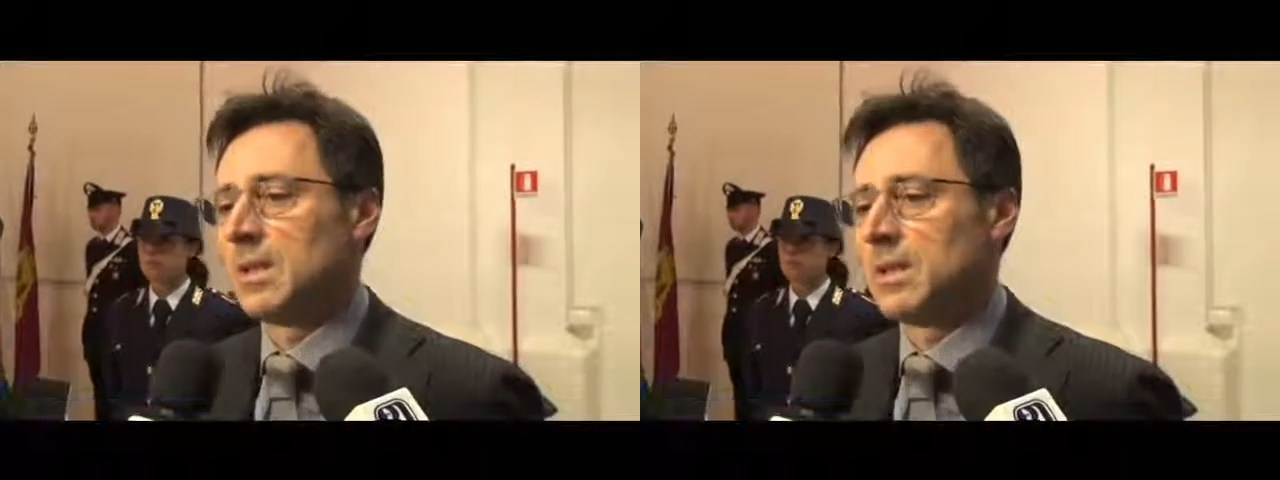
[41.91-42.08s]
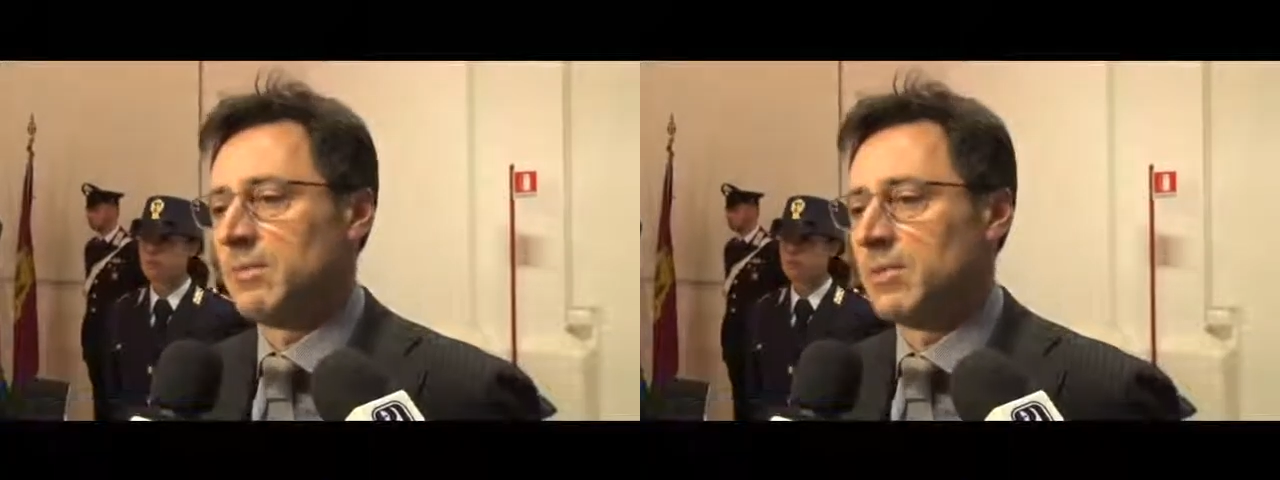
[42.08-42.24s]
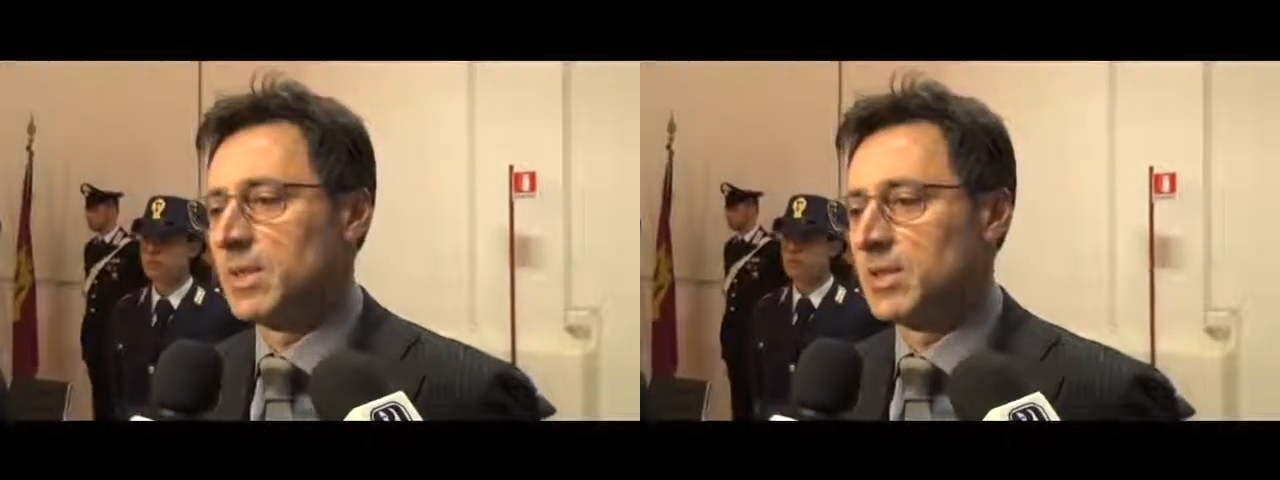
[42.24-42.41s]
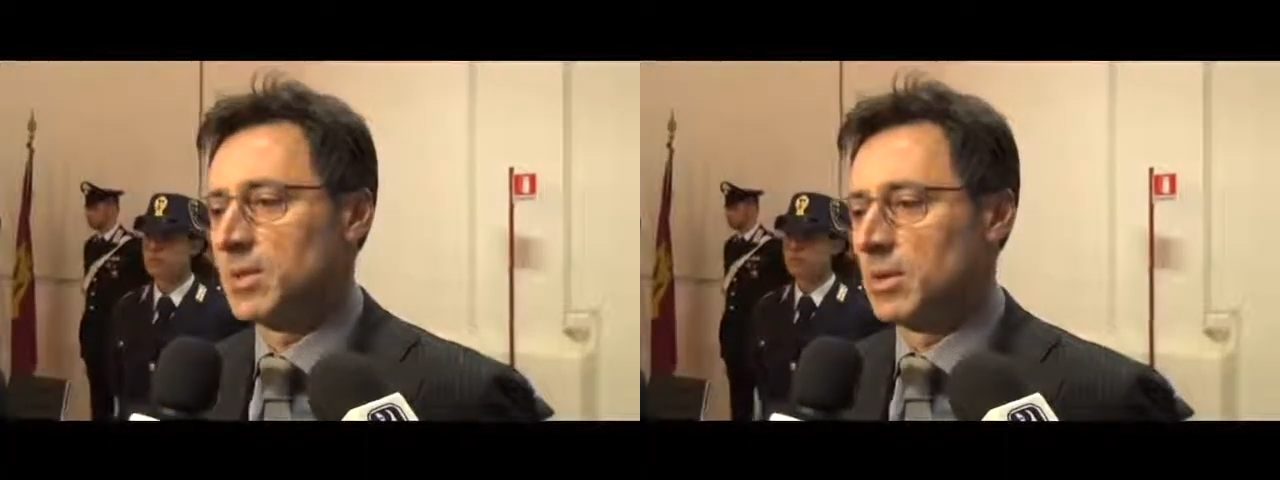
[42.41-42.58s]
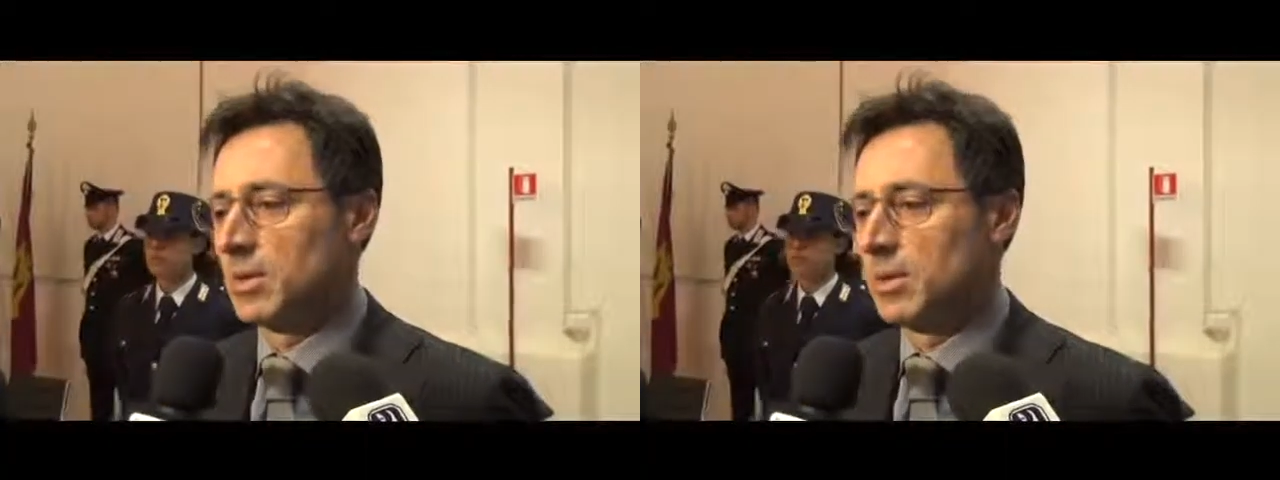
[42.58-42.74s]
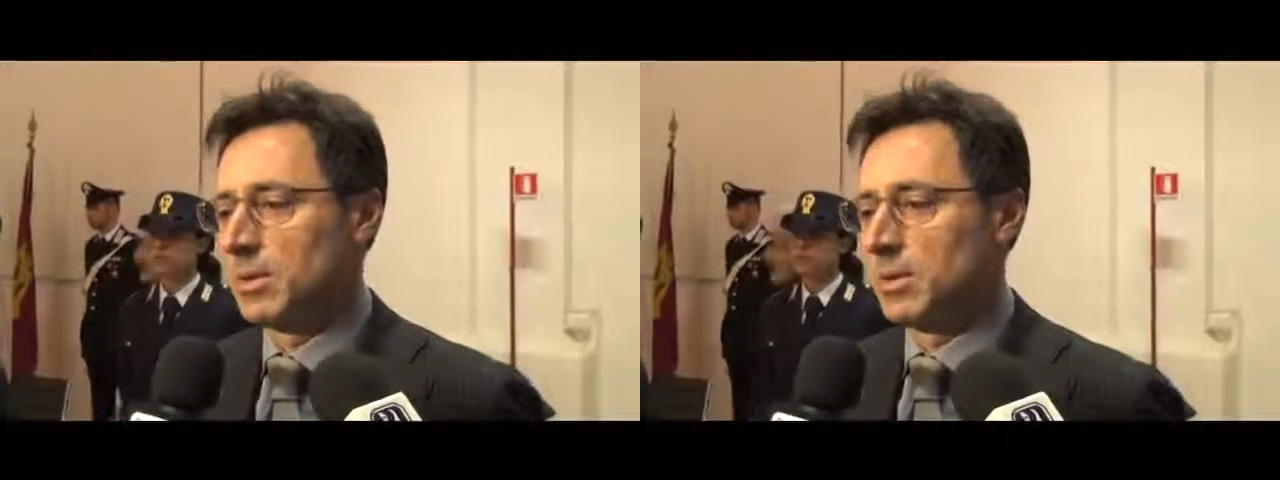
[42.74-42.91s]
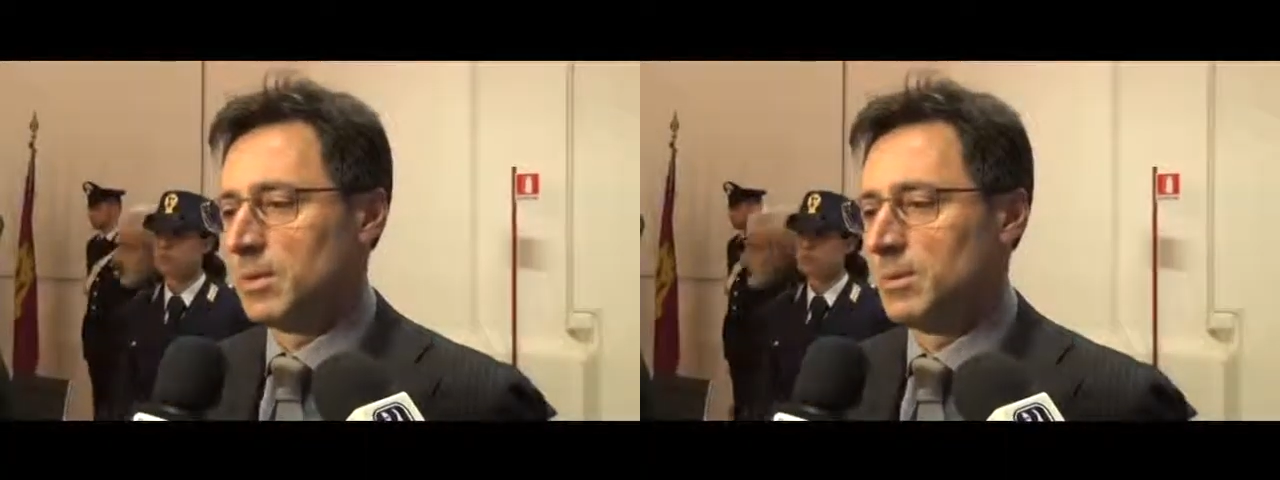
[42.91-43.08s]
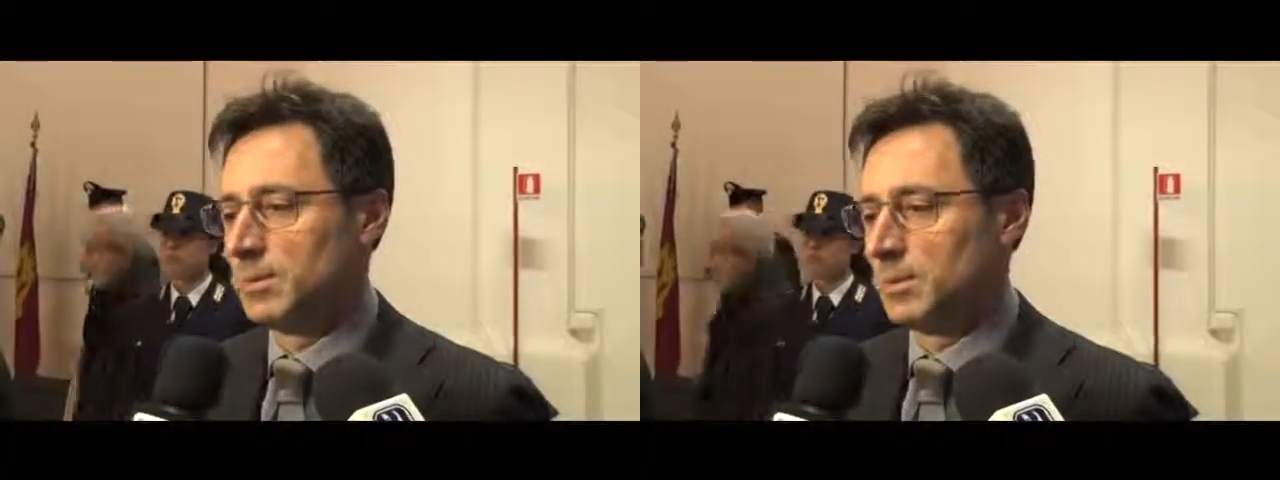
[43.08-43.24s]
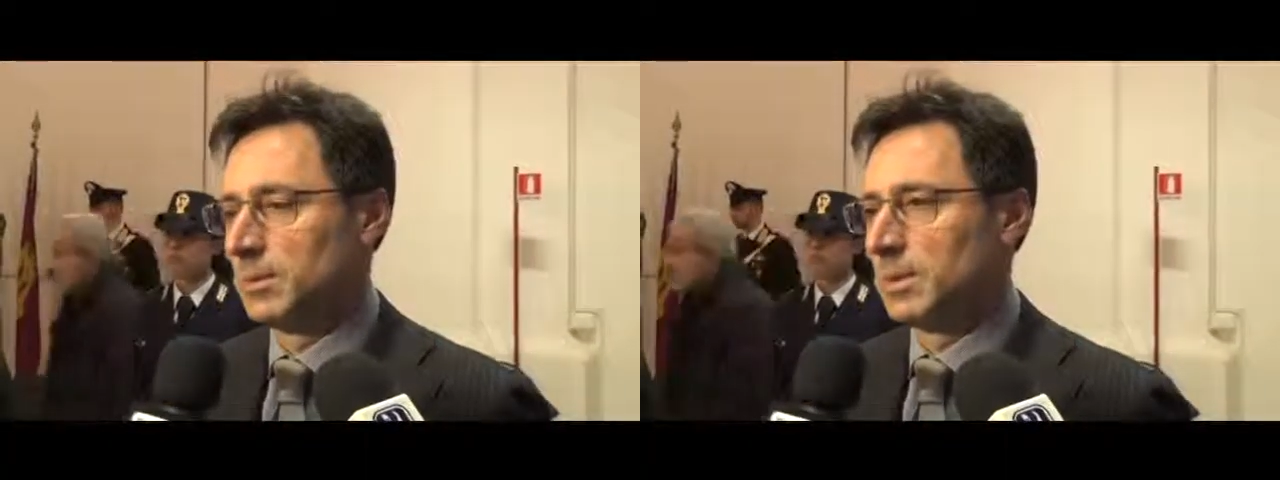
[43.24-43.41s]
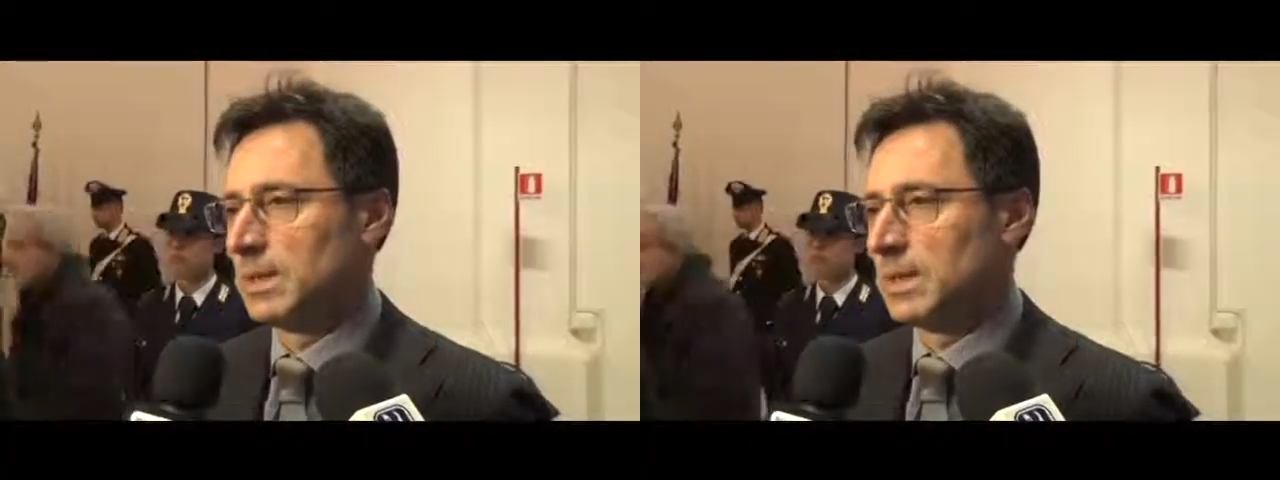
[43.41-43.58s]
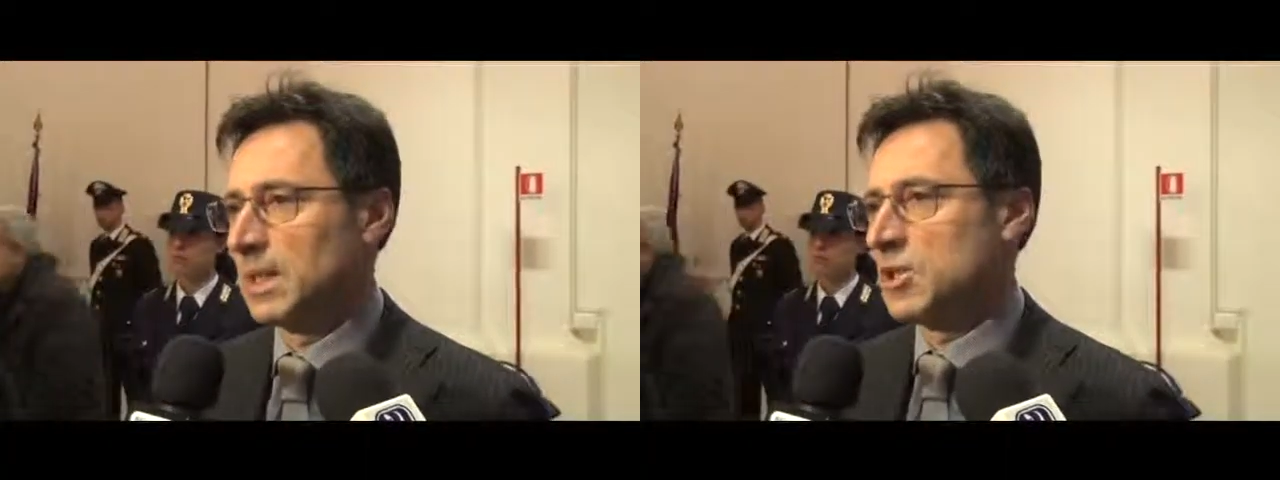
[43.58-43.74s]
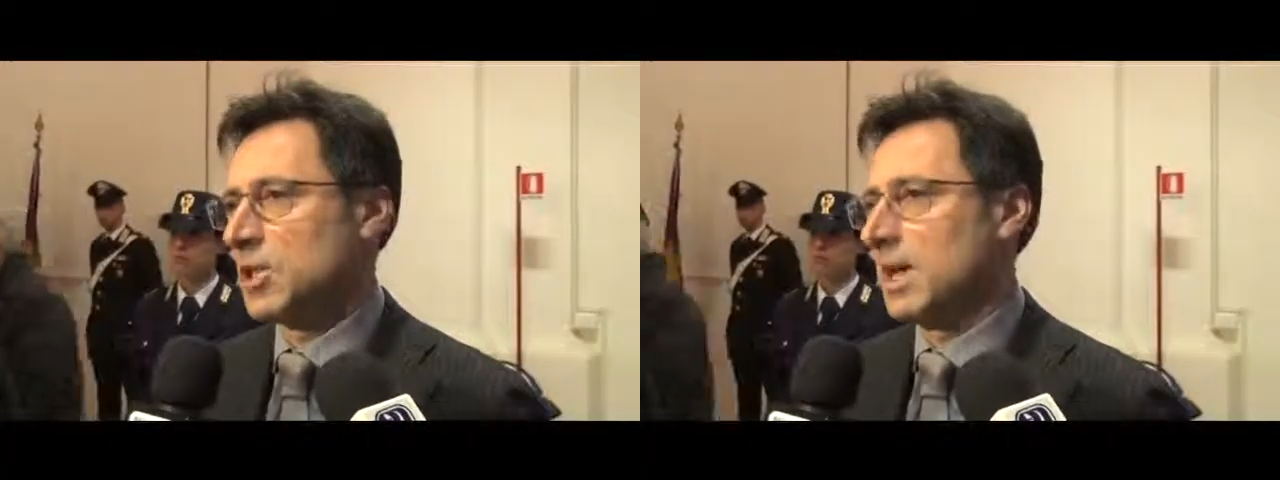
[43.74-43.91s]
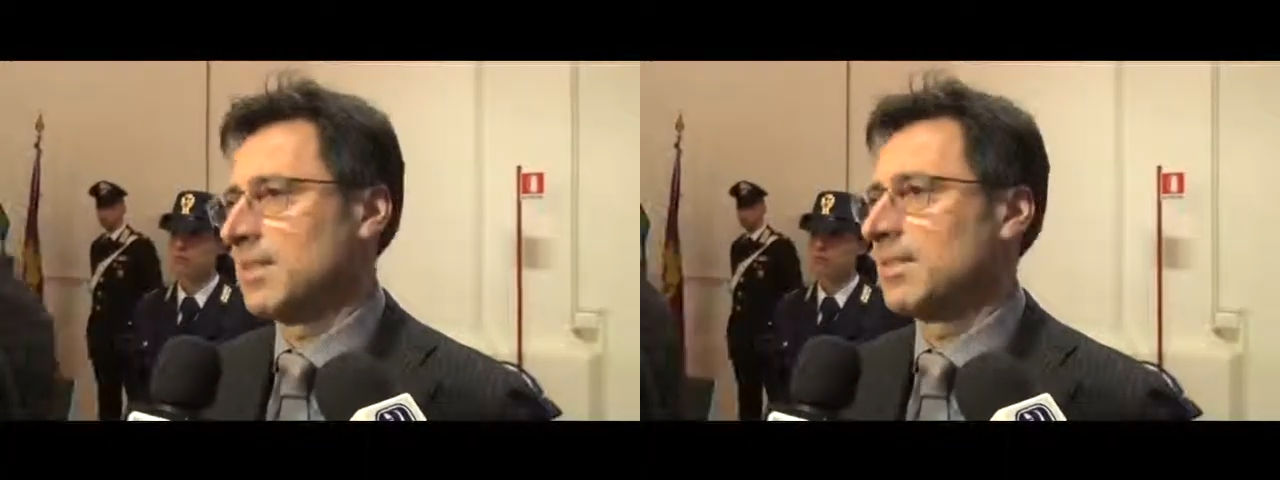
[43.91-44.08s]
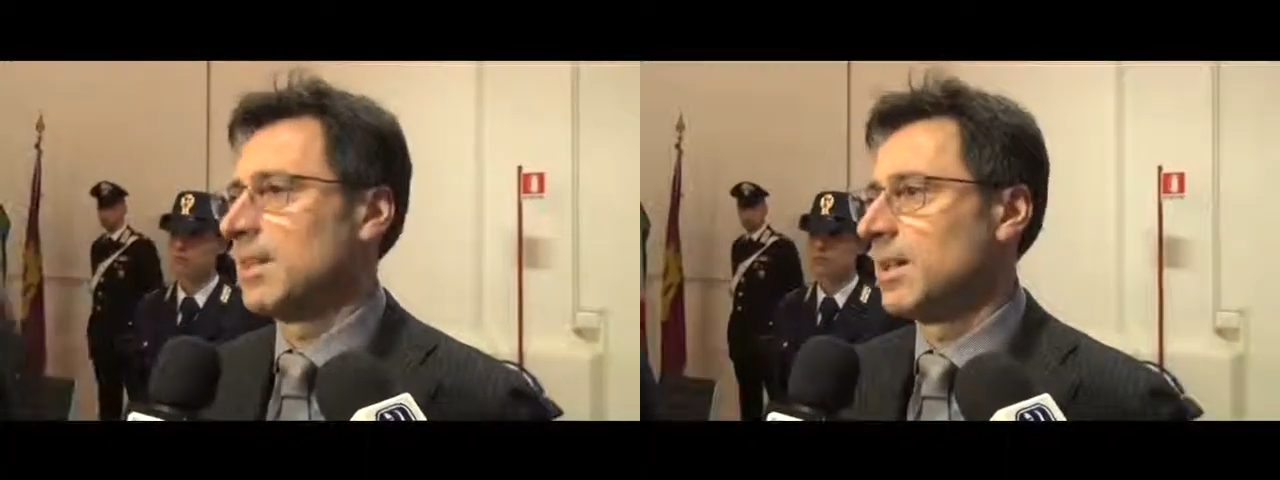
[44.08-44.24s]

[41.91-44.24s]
che ha visto un intrecciarsi